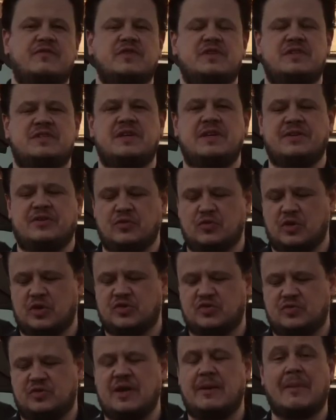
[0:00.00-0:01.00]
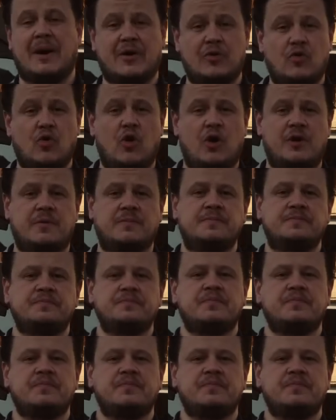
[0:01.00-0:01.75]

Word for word: você sente o gosto de amargor.